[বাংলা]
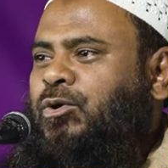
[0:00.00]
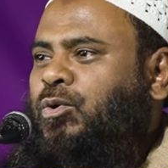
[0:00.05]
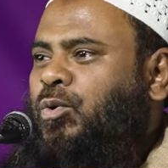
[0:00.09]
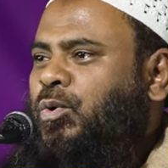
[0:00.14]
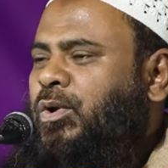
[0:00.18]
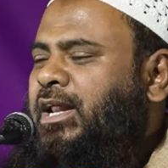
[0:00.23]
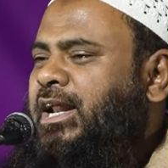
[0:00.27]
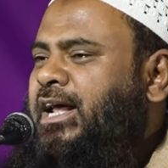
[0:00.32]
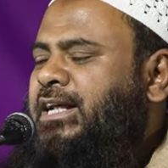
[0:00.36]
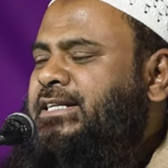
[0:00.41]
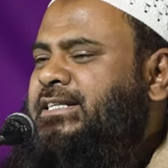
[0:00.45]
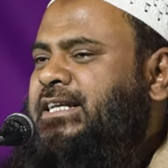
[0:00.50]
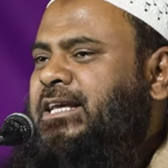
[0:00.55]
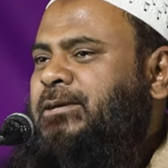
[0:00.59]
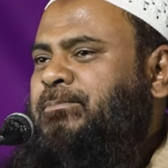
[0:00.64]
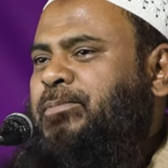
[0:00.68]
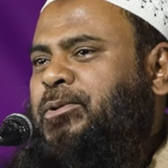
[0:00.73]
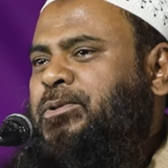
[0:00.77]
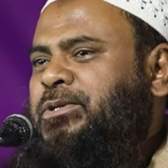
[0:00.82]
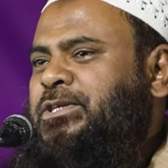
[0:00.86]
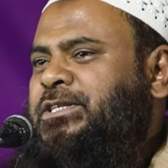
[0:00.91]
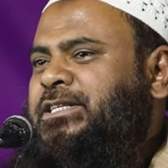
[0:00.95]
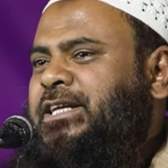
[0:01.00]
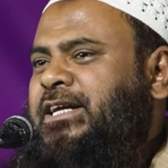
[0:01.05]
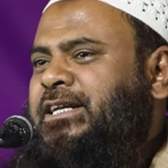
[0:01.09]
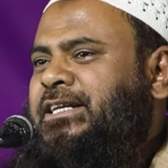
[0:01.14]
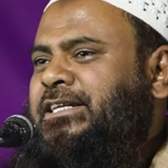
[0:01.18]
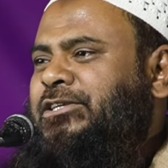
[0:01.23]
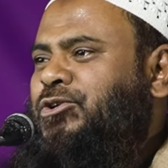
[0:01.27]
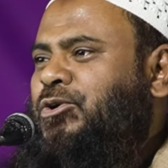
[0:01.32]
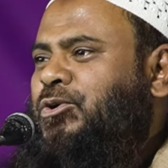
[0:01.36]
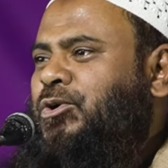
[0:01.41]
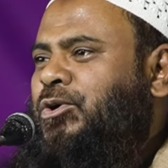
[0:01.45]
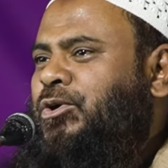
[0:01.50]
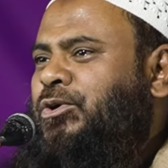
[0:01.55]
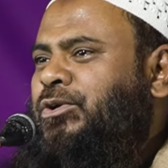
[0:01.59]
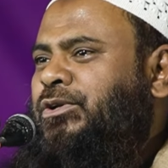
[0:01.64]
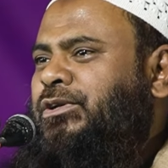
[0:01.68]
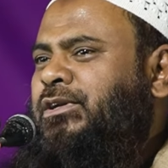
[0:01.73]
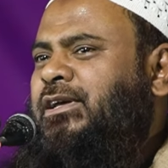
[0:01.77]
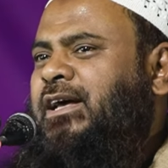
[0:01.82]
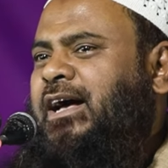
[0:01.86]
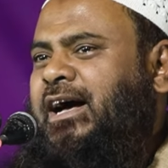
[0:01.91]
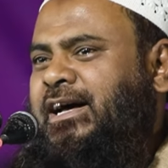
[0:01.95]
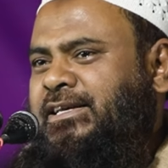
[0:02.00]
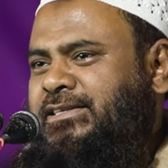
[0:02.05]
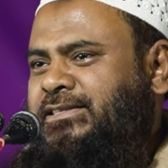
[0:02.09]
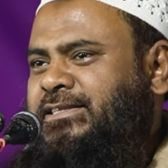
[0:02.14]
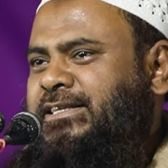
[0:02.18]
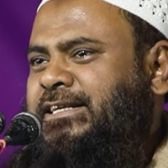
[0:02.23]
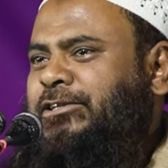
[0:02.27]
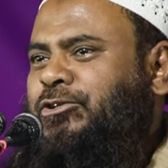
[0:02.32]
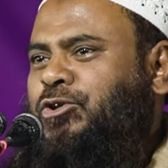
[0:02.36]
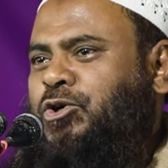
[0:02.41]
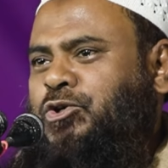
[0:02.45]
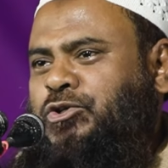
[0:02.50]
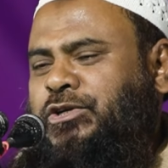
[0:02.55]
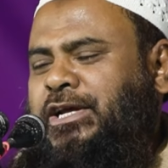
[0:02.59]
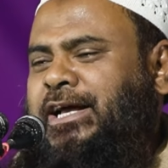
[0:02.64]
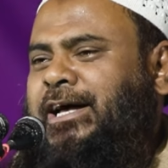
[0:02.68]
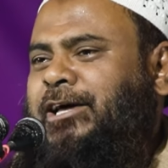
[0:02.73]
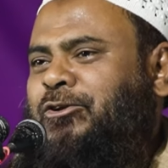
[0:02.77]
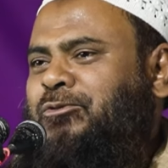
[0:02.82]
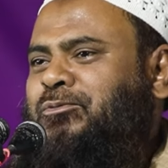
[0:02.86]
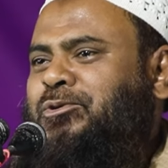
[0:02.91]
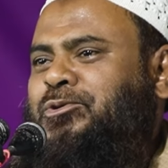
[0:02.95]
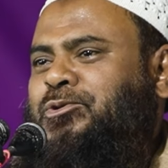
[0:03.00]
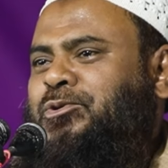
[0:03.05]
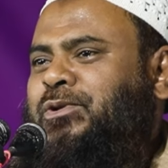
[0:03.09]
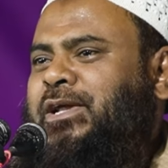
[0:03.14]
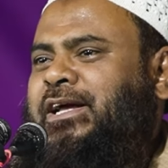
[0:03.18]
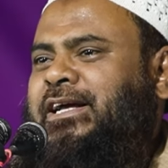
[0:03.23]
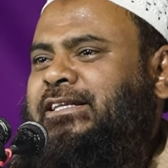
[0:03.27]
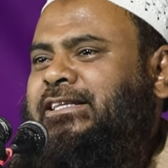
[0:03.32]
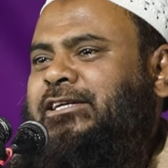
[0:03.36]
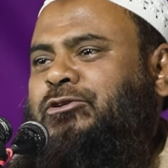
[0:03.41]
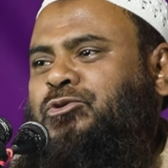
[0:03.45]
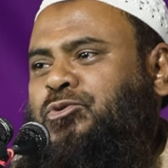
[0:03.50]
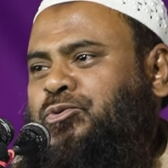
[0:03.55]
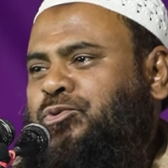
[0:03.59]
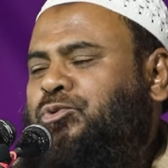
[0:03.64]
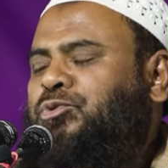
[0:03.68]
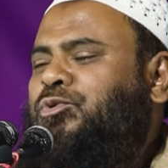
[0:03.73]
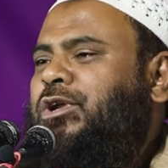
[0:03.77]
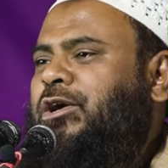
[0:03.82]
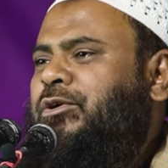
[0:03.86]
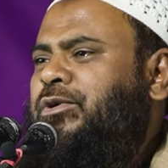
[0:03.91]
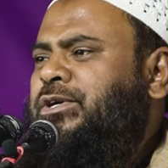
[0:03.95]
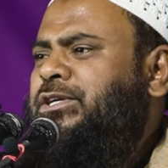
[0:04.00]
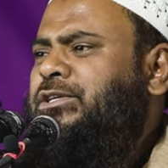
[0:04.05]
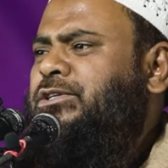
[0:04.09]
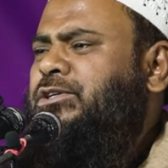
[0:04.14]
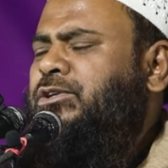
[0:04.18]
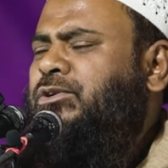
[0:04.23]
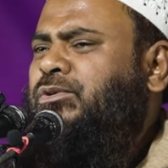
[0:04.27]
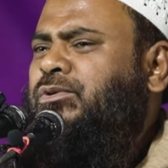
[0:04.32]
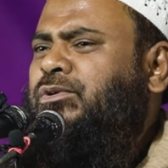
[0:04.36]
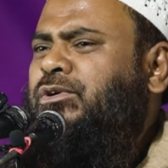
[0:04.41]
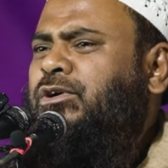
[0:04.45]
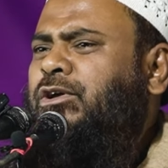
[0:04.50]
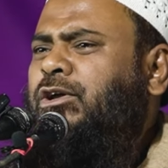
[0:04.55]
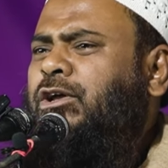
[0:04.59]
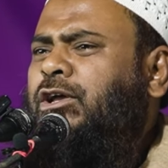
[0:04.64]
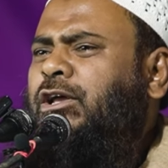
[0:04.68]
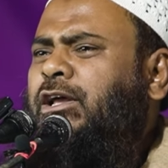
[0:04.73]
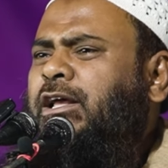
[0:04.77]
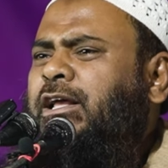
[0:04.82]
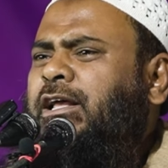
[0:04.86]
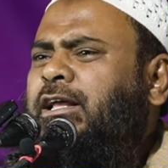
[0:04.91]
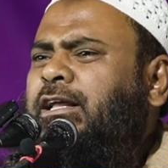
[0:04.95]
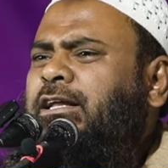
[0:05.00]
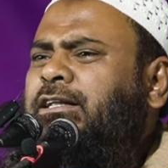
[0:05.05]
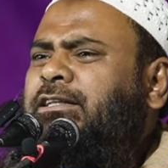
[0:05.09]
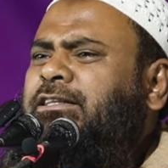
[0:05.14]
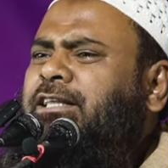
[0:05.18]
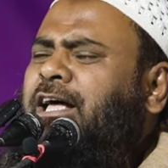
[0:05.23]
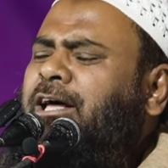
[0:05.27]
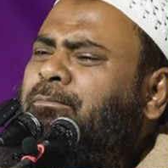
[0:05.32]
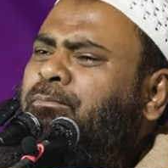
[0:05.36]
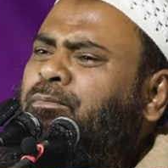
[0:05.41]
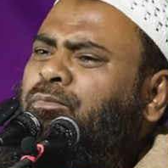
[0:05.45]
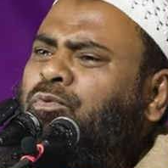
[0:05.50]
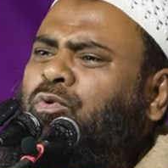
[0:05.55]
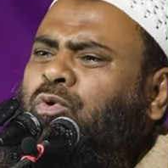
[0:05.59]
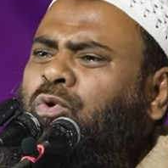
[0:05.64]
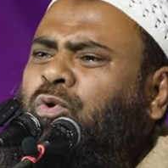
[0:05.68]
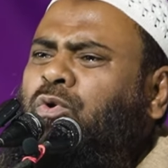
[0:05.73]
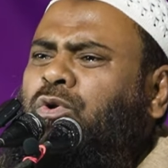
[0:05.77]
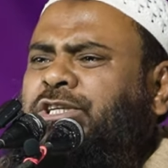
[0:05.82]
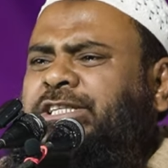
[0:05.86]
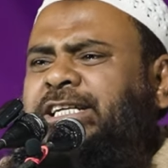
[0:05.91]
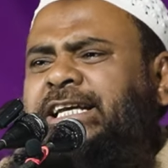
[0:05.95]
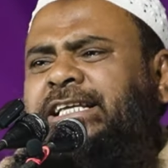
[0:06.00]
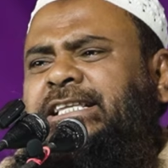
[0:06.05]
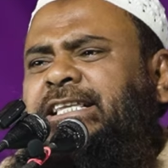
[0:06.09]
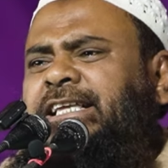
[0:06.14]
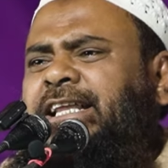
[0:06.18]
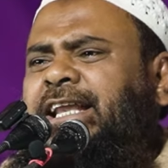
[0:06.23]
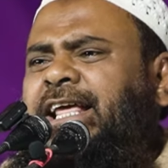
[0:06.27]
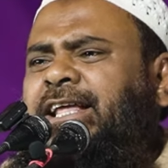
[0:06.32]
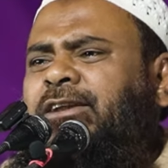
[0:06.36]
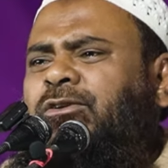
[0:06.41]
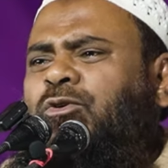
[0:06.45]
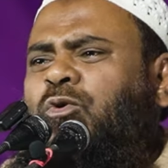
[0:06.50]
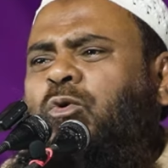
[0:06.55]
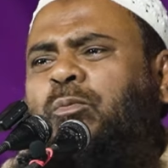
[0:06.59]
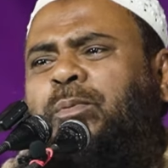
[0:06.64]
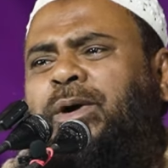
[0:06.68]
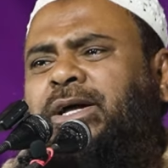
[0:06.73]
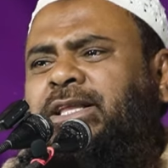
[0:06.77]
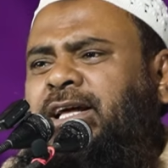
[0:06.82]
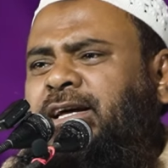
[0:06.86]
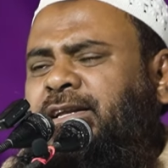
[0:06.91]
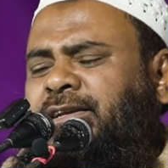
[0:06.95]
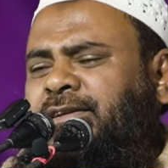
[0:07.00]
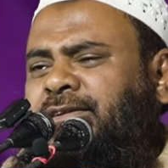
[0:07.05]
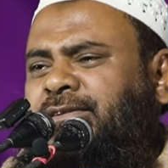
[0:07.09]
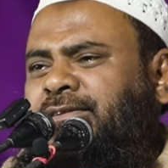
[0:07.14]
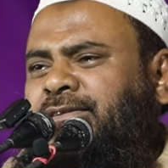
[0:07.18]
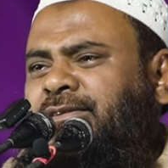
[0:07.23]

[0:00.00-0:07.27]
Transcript: ঘোড়ালা সেই প্রতিষ্ঠানটি যখন আজ থেকে দশ এগারো বছর আগে তার সূচনা হয়েছিল তার মূল সেদিনের উপাদান